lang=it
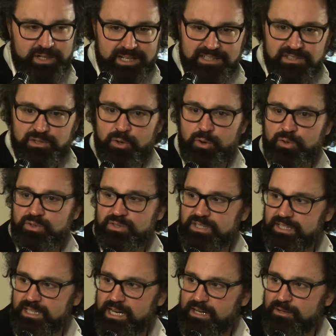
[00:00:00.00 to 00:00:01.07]
nascoste
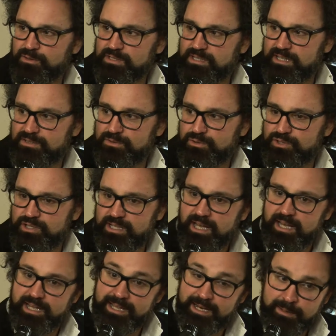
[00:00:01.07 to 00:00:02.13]
della nostra società
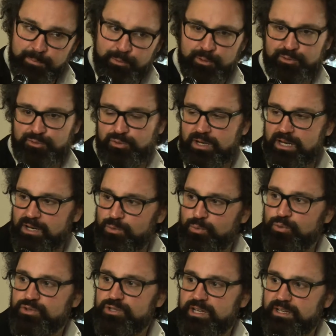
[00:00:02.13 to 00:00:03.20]
e riporto alla
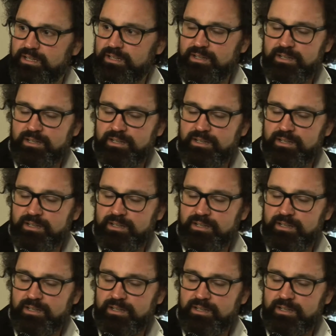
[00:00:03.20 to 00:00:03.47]
luce